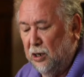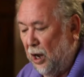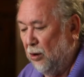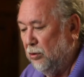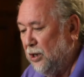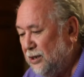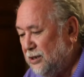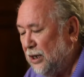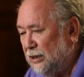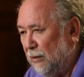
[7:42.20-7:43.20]

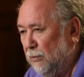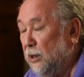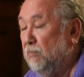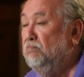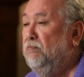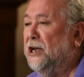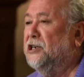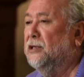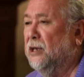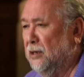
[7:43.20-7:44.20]
Конкуренция там была
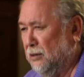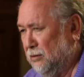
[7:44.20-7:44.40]
бешеная.